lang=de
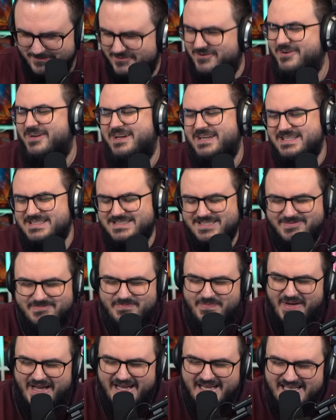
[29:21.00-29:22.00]
Bruder, das ist
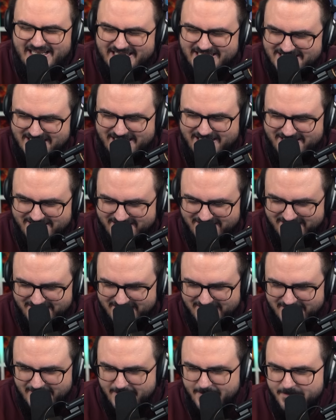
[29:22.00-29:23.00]
doch peinlich, Alter.
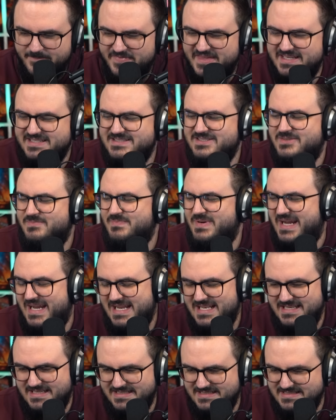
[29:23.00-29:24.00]
Das ist doch
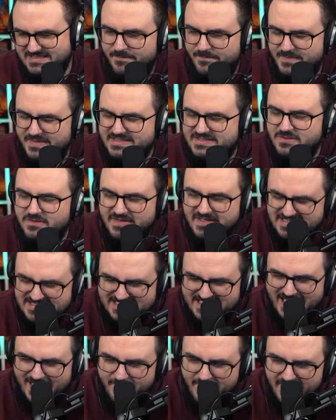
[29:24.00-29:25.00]
peinlich. Mit
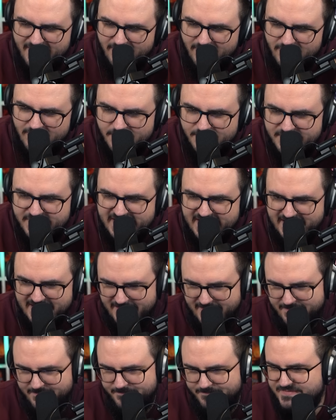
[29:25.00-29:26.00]
sowas kann man doch
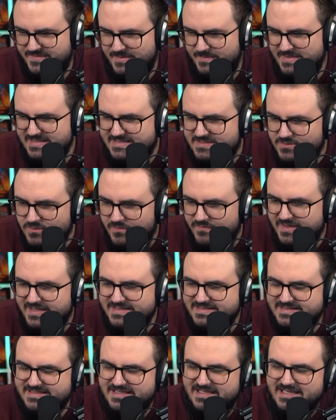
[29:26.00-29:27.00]
umgehen. Mit
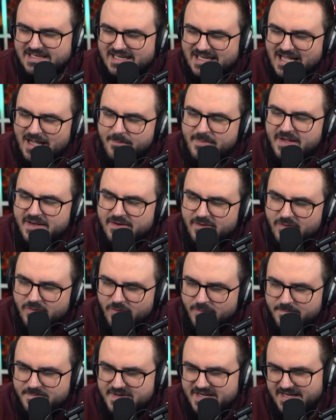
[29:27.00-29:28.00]
sowas kann man doch
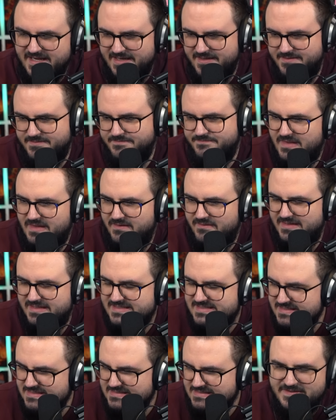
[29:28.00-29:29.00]
umgehen.
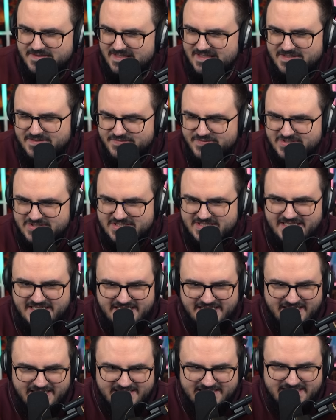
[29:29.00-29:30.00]
Weißt du? Ich
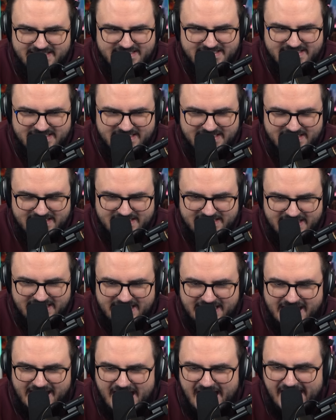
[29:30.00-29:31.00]
verstehe gar nicht den,
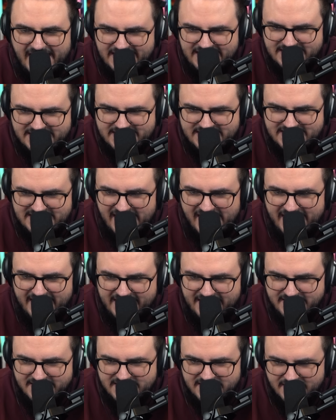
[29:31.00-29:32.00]
den Reiz
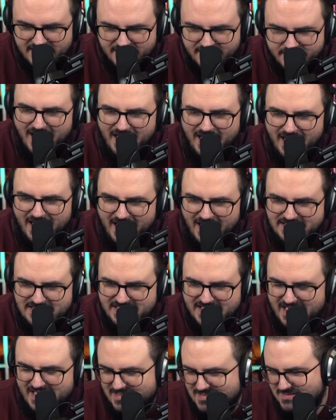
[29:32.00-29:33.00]
dahinter,
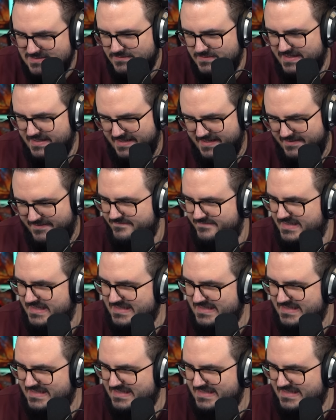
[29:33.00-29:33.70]
hart reinzugehen.